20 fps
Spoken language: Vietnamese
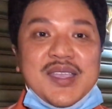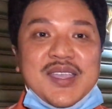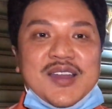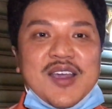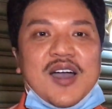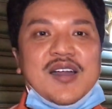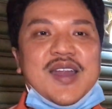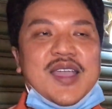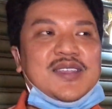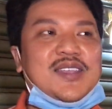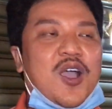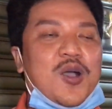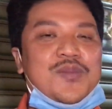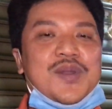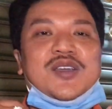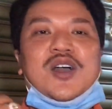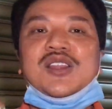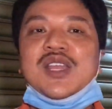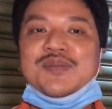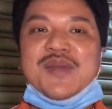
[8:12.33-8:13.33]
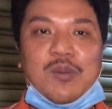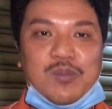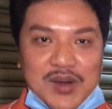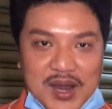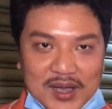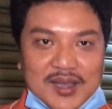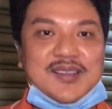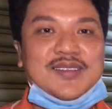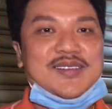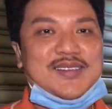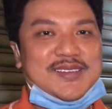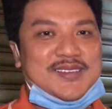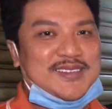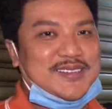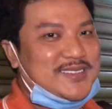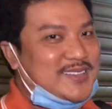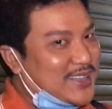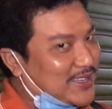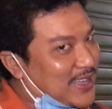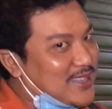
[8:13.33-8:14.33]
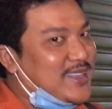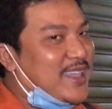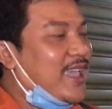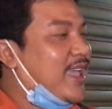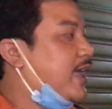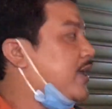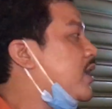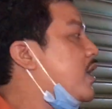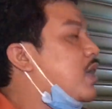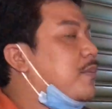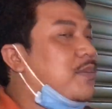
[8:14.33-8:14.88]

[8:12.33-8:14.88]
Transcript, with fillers: ý gì đó để cho hùng lý có thêm động lực nha cả nhà